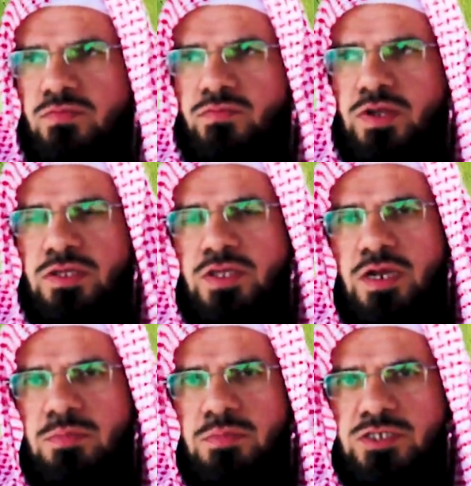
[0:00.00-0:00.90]
فلذا
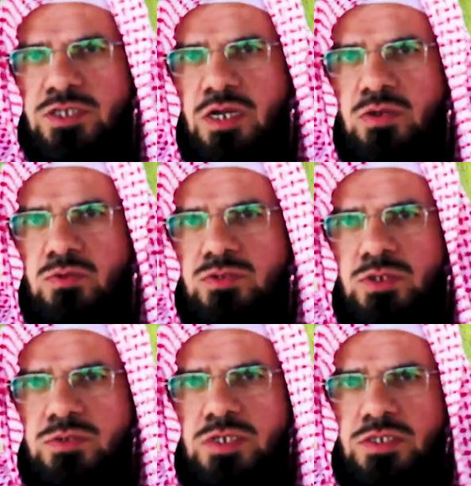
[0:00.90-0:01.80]
لما سألوا
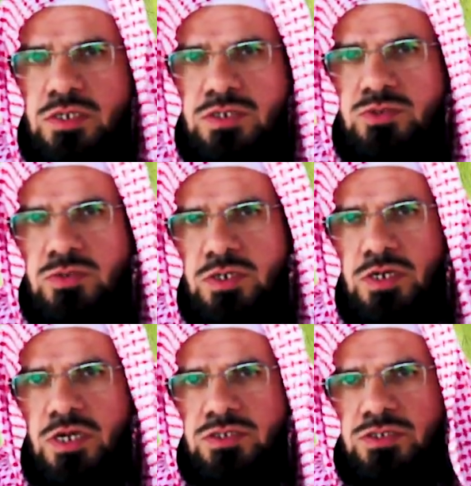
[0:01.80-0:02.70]
زوجات رسول
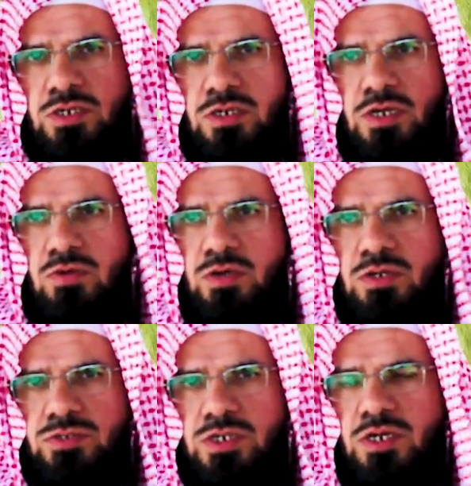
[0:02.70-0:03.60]
الله صلى الله
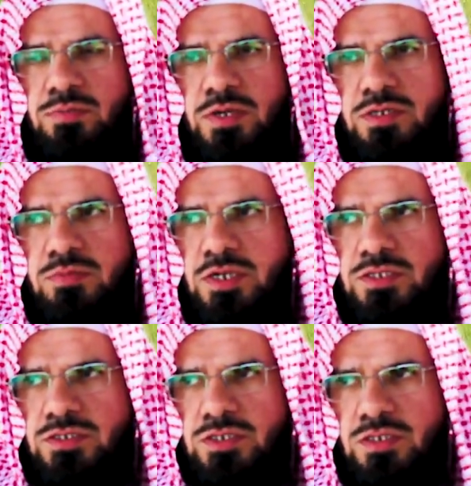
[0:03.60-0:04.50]
عليه وسلم عن
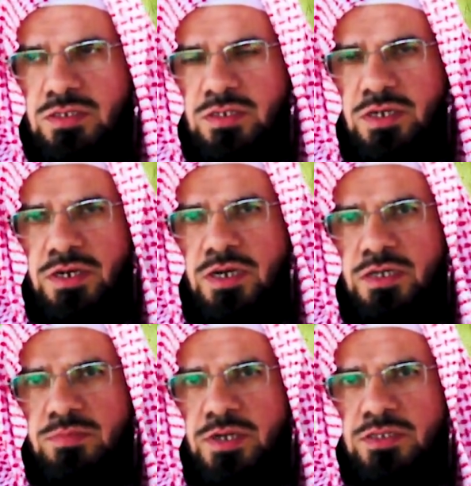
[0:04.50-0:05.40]
عبادته لأن
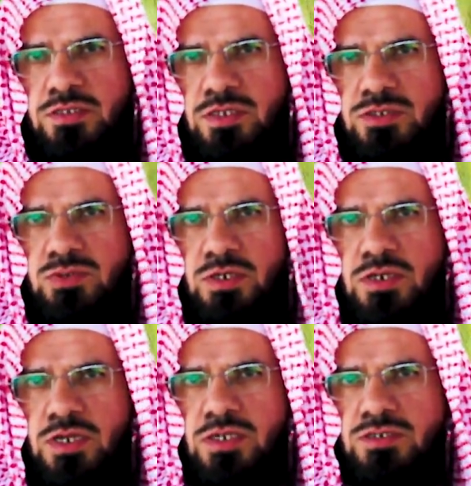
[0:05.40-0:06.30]
عبادة رسول
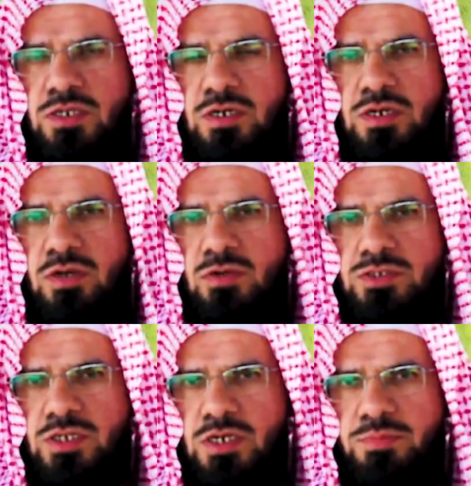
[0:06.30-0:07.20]
الله صلى الله عليه
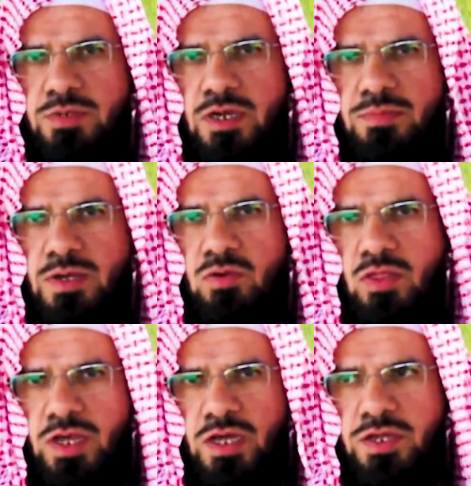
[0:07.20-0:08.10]
وسلم منها ما هو
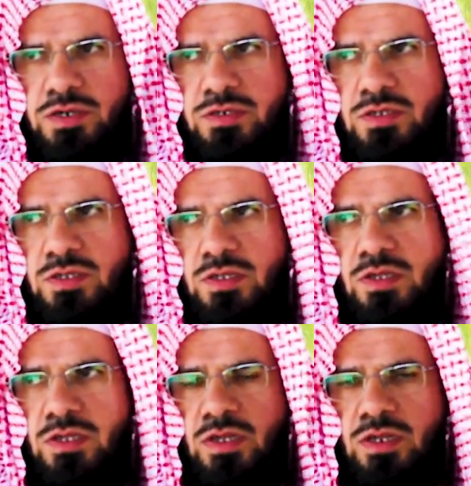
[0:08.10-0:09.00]
ظاهر
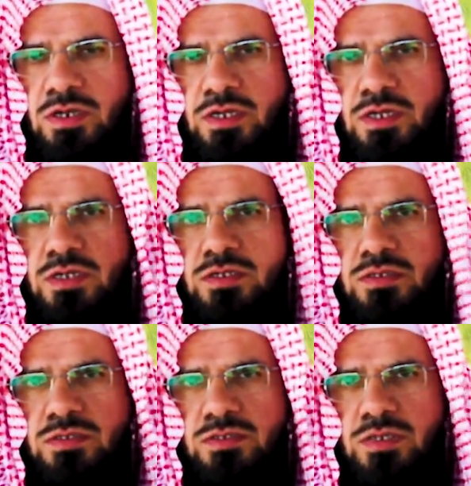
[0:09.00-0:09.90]

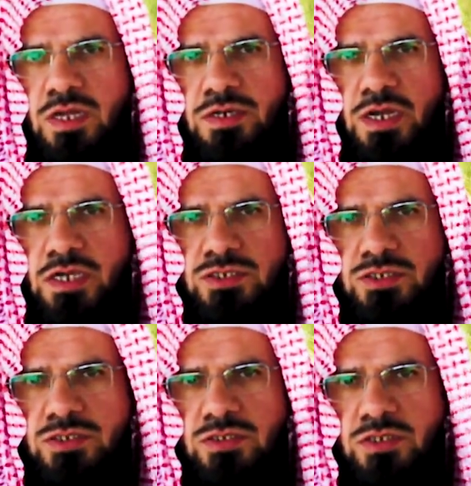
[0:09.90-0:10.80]

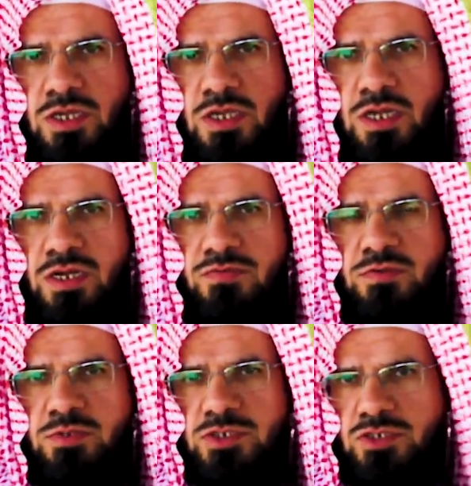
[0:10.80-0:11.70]
للناس إذا كان
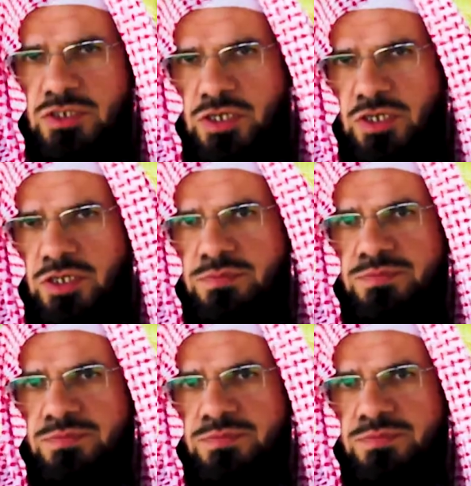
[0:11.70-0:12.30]
في مسجده